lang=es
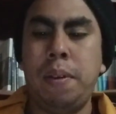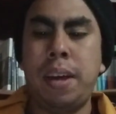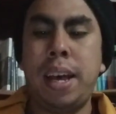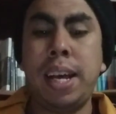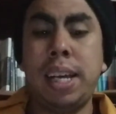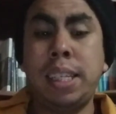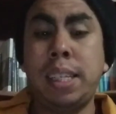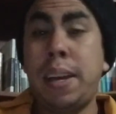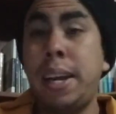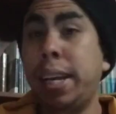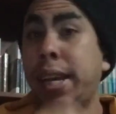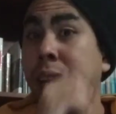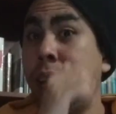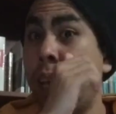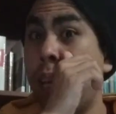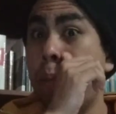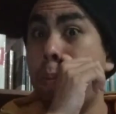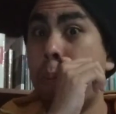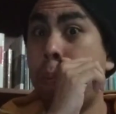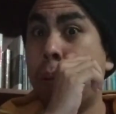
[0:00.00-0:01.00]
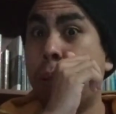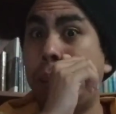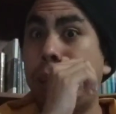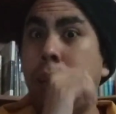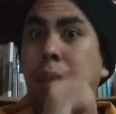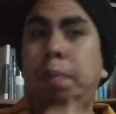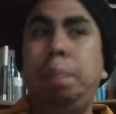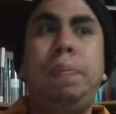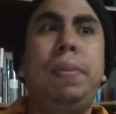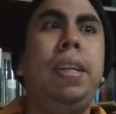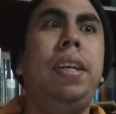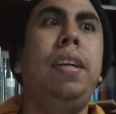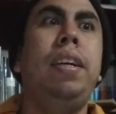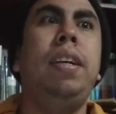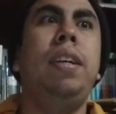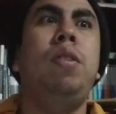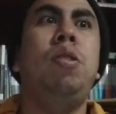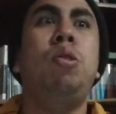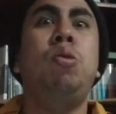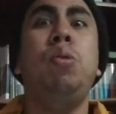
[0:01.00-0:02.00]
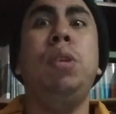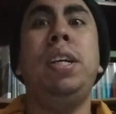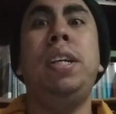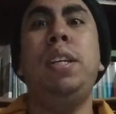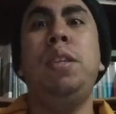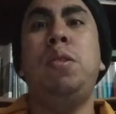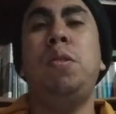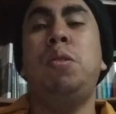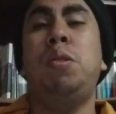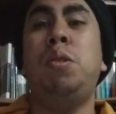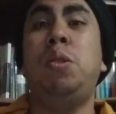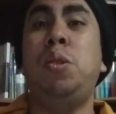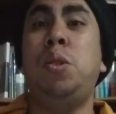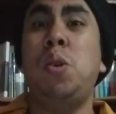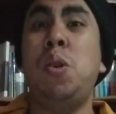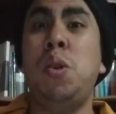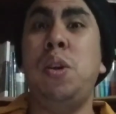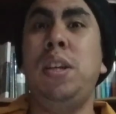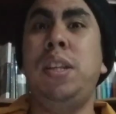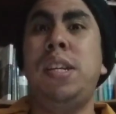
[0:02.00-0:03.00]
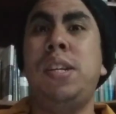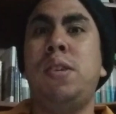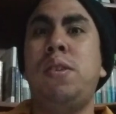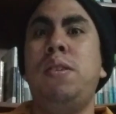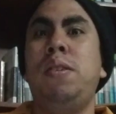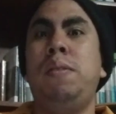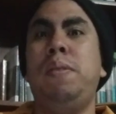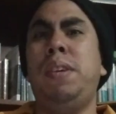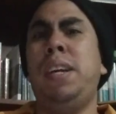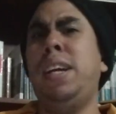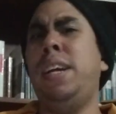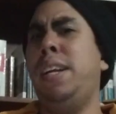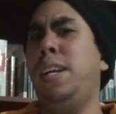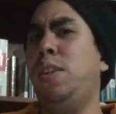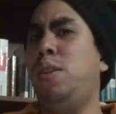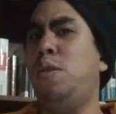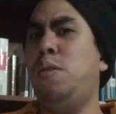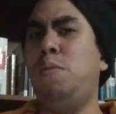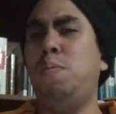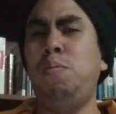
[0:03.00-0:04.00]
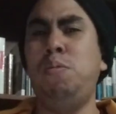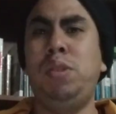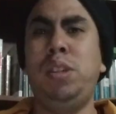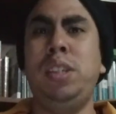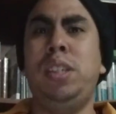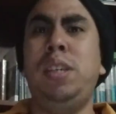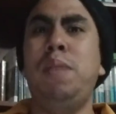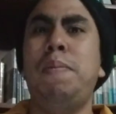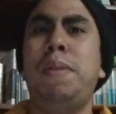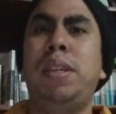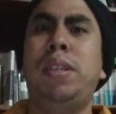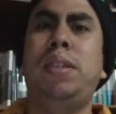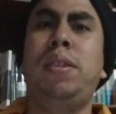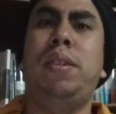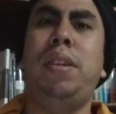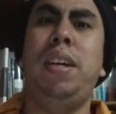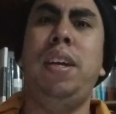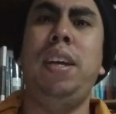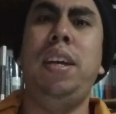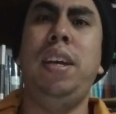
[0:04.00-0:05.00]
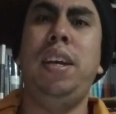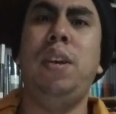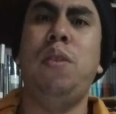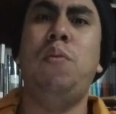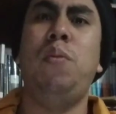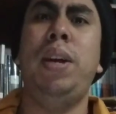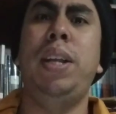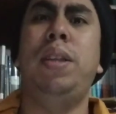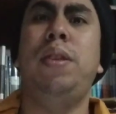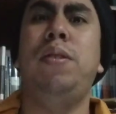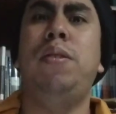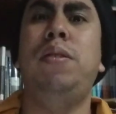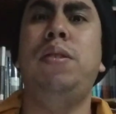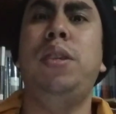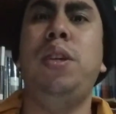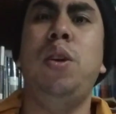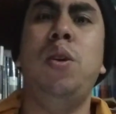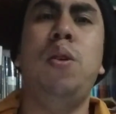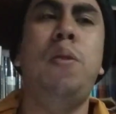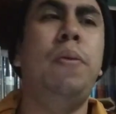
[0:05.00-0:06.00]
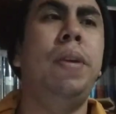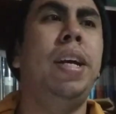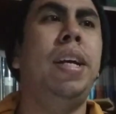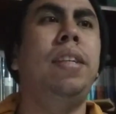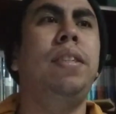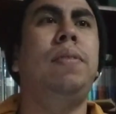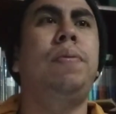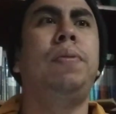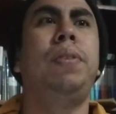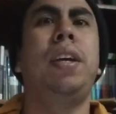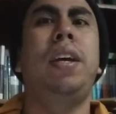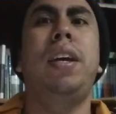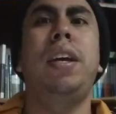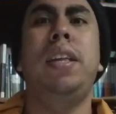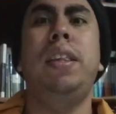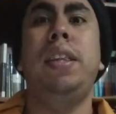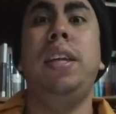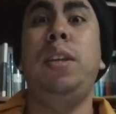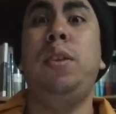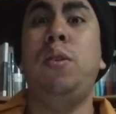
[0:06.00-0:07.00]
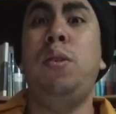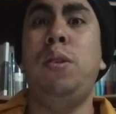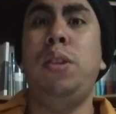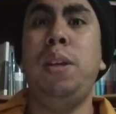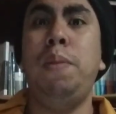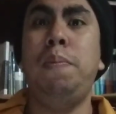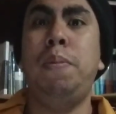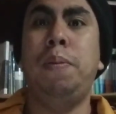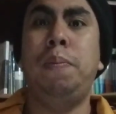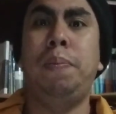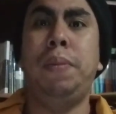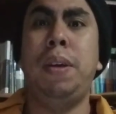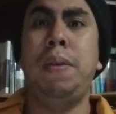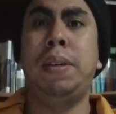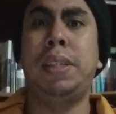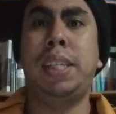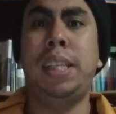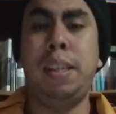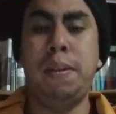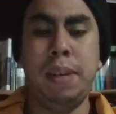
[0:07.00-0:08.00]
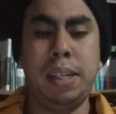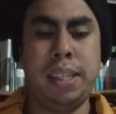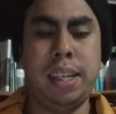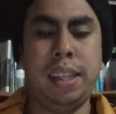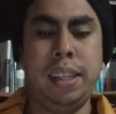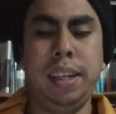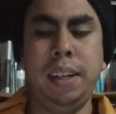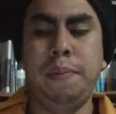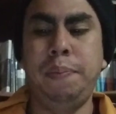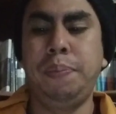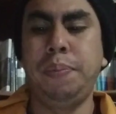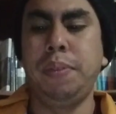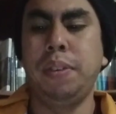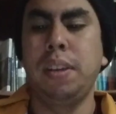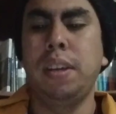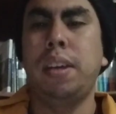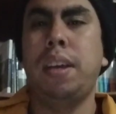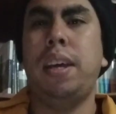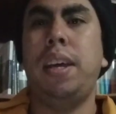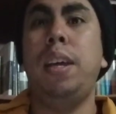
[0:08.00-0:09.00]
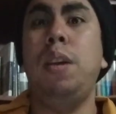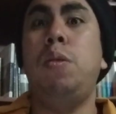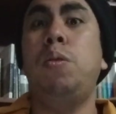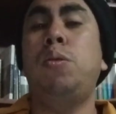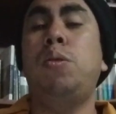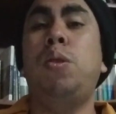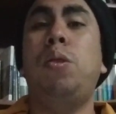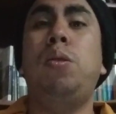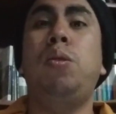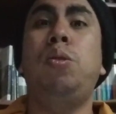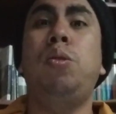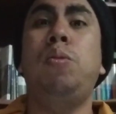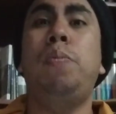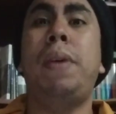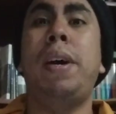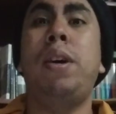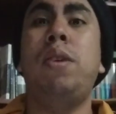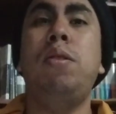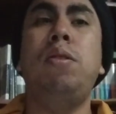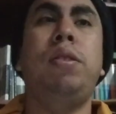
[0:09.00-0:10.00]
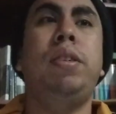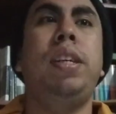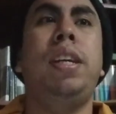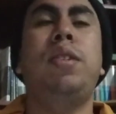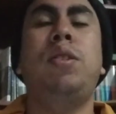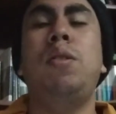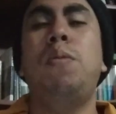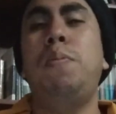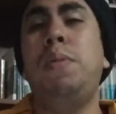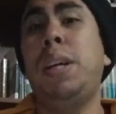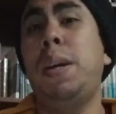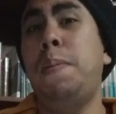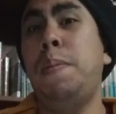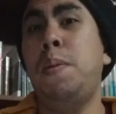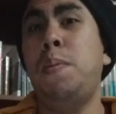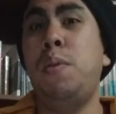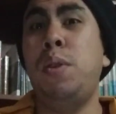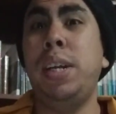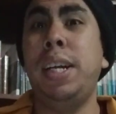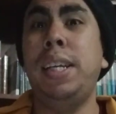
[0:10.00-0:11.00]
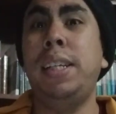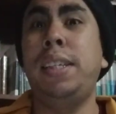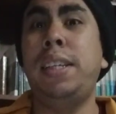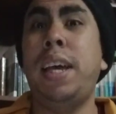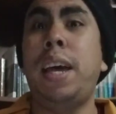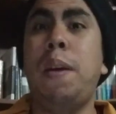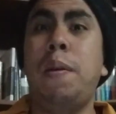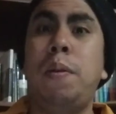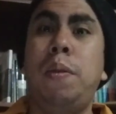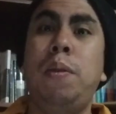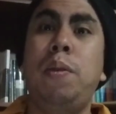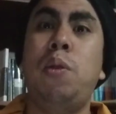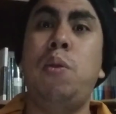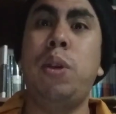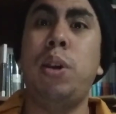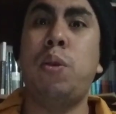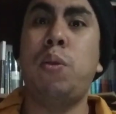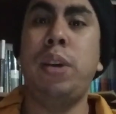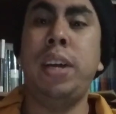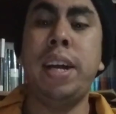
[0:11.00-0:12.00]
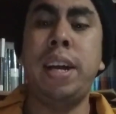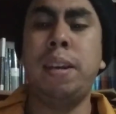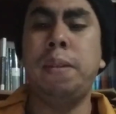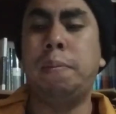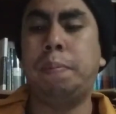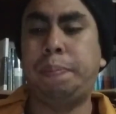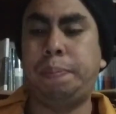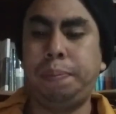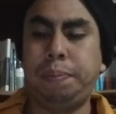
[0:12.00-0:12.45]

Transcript: Hay que saber que Guillermo Passan eh, no es un escritor solo de terror, ha escrito muchísimas cuentos y obras de todo tipo, es bastante versátil. Incluso sus más conocidas son, por ejemplo, Bola de Cebo o El Collar,